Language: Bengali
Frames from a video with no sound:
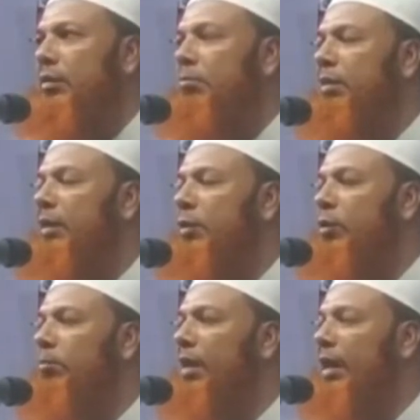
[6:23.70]
তো মাত্র
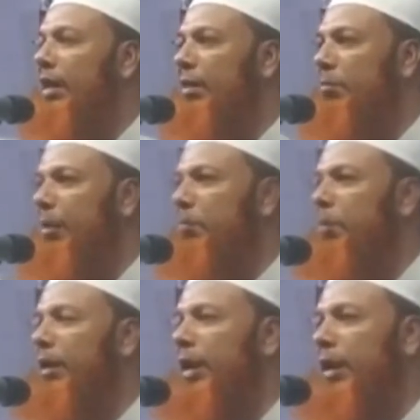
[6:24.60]
মাগরীবের
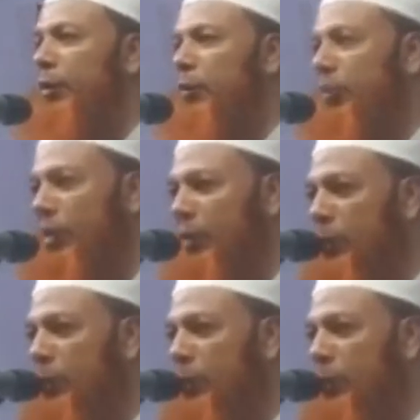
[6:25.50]
পরে আলোচনা